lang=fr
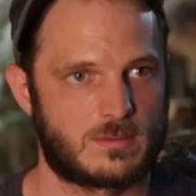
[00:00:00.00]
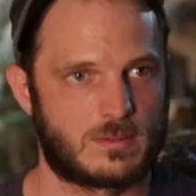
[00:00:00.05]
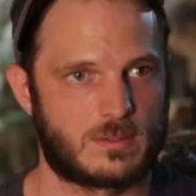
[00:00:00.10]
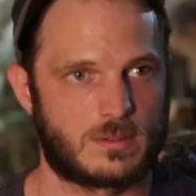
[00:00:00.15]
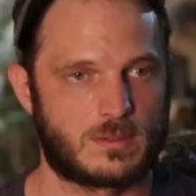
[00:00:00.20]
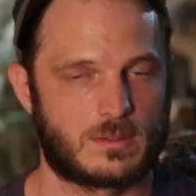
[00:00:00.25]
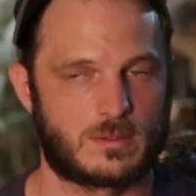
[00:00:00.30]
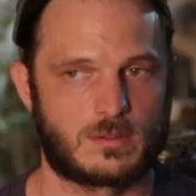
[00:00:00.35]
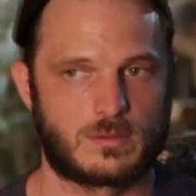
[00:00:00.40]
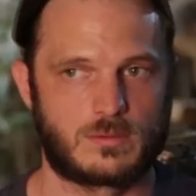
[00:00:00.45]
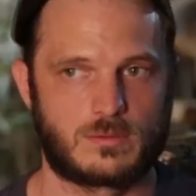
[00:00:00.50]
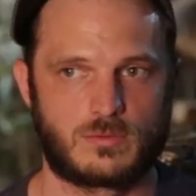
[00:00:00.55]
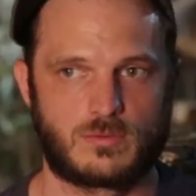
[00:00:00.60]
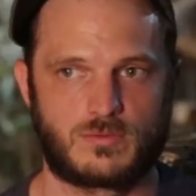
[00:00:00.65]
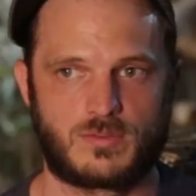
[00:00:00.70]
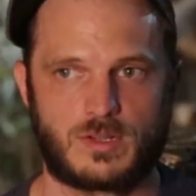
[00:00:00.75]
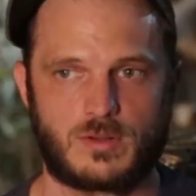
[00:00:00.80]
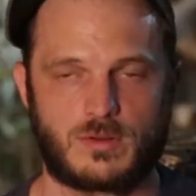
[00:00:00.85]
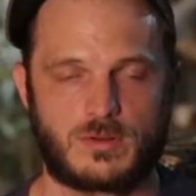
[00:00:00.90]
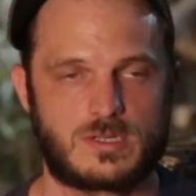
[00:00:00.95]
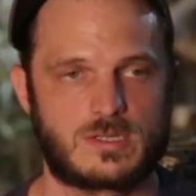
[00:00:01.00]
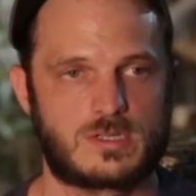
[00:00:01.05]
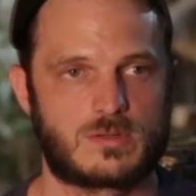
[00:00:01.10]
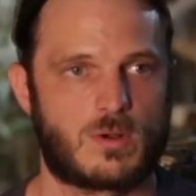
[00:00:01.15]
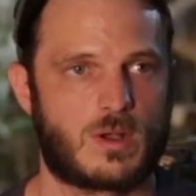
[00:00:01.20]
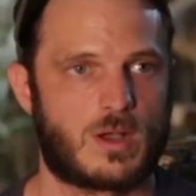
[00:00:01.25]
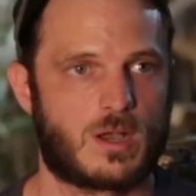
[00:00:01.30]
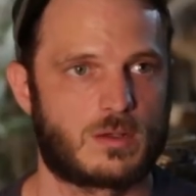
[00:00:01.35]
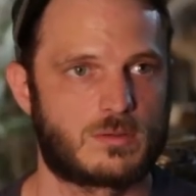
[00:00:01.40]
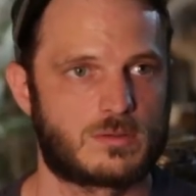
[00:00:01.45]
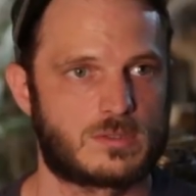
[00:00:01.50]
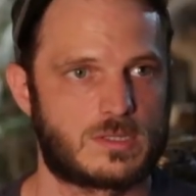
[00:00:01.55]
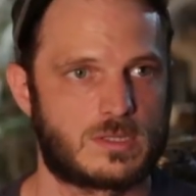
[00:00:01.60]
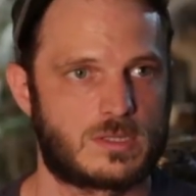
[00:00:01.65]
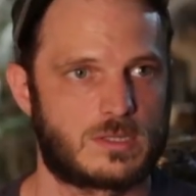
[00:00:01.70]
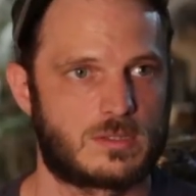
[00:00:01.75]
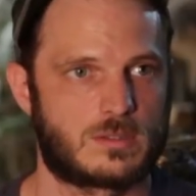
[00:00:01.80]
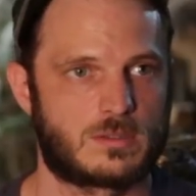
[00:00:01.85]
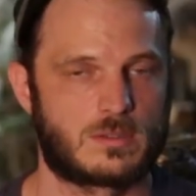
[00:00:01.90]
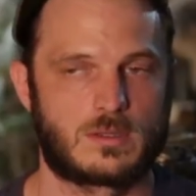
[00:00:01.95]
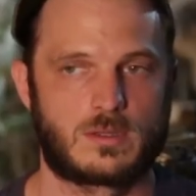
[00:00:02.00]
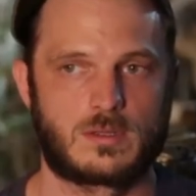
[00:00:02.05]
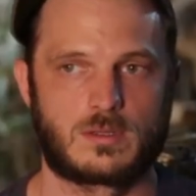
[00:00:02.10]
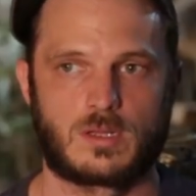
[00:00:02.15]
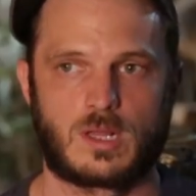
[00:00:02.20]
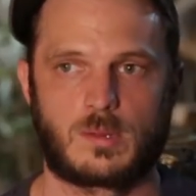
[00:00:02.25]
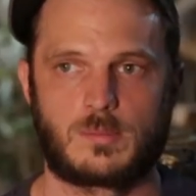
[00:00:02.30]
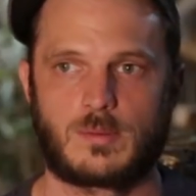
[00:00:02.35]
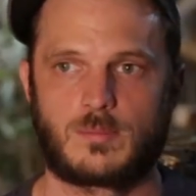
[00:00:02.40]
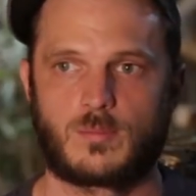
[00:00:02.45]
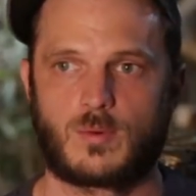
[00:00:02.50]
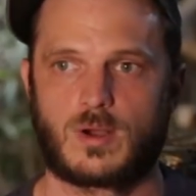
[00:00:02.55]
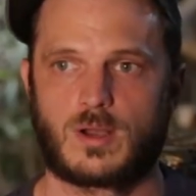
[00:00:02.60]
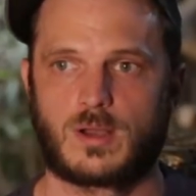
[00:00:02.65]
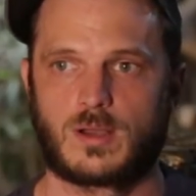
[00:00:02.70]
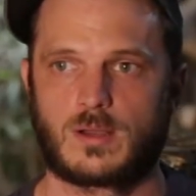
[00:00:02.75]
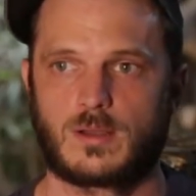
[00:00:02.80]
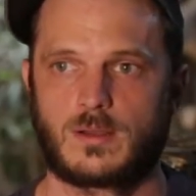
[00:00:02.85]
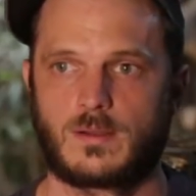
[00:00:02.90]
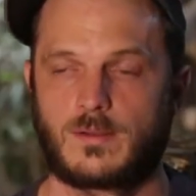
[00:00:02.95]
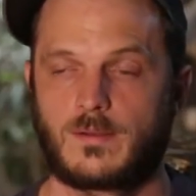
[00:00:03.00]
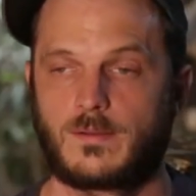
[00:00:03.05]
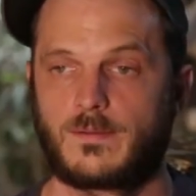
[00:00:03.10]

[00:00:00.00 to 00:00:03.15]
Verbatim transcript: euh, du fil de l'histoire aussi, de la mémoire.